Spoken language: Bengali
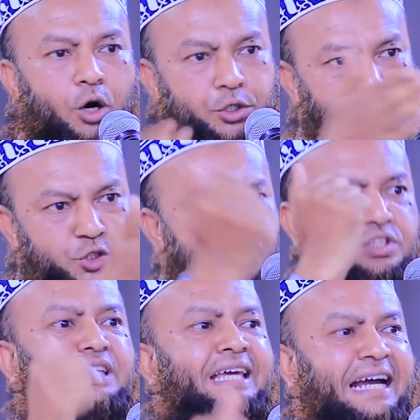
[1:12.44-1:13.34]
অথচ
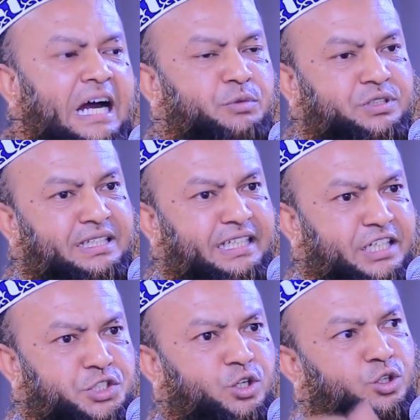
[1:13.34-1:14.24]
তিনি একামতে
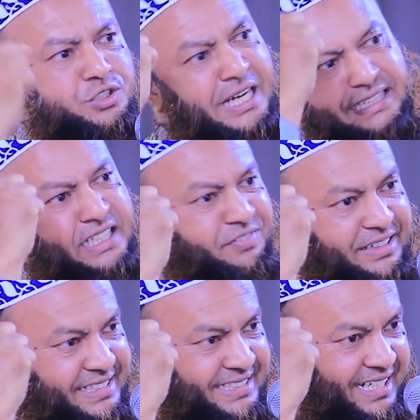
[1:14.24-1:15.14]
দিনের জন্য যান দিয়ে
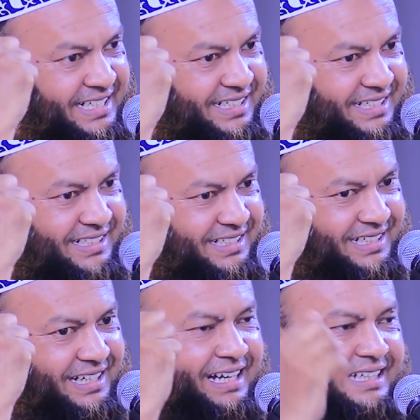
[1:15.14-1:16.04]
ফেলতেছেন
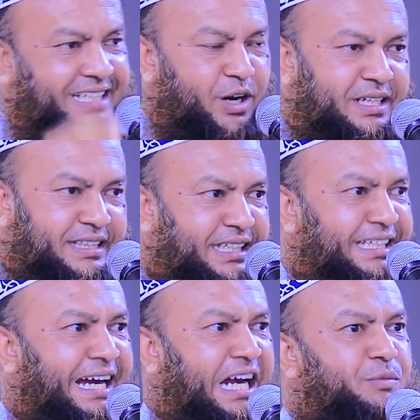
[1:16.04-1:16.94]
তাহলে তিনি
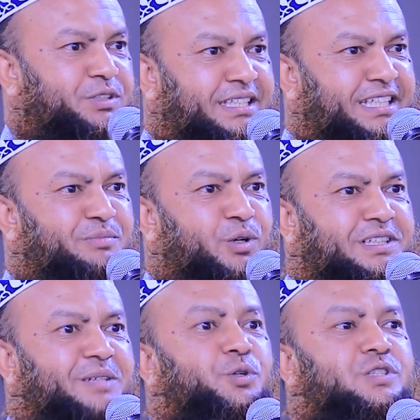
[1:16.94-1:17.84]
একামতে দিন
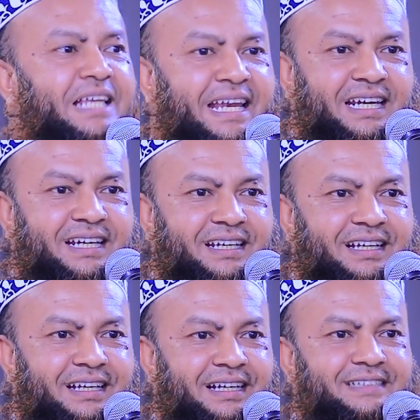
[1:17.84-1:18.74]
বলতে বুঝলেন
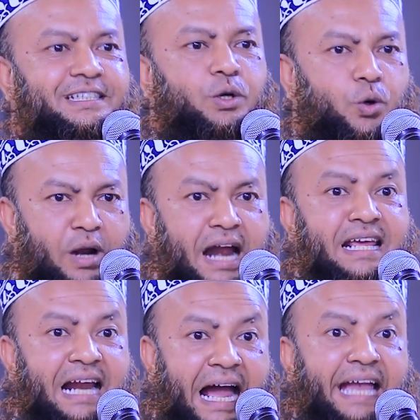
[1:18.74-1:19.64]
যে
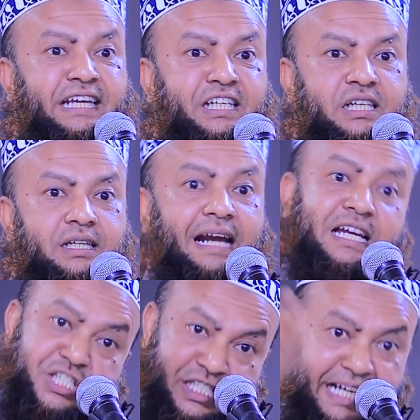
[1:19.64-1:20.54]
কোরআনের আইন
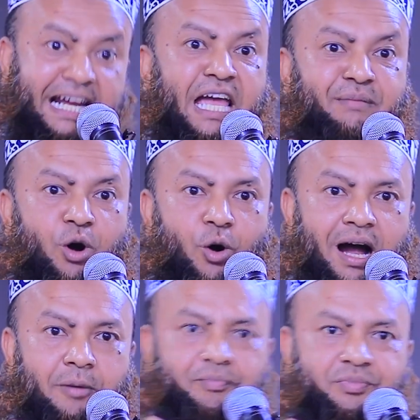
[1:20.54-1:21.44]
রাষ্ট্রে কায়েম হওয়া
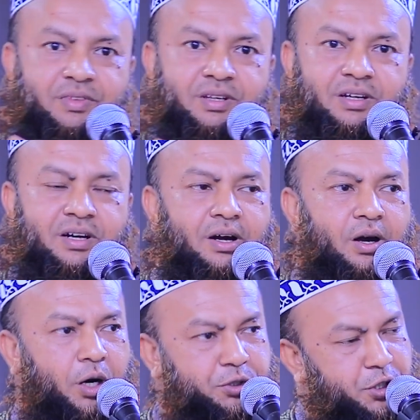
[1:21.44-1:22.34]

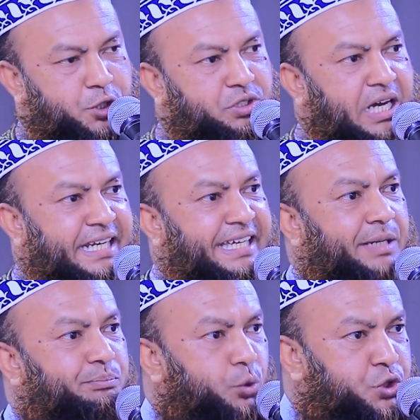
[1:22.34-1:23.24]
অথচ তার
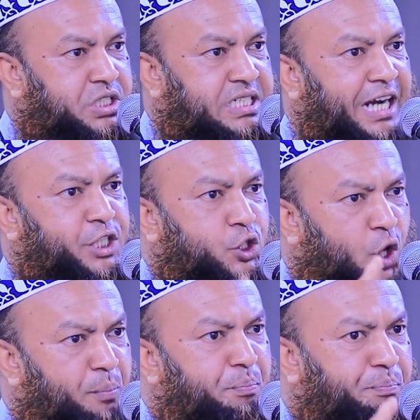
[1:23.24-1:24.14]
এই বুঝটা
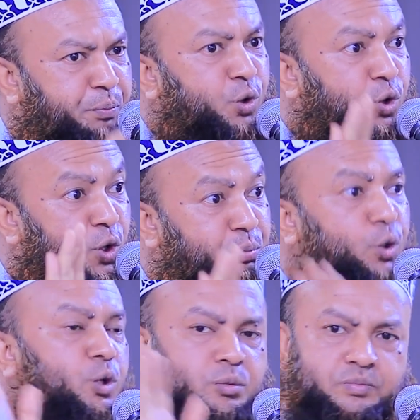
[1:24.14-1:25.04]
সম্পূর্ণ ভুল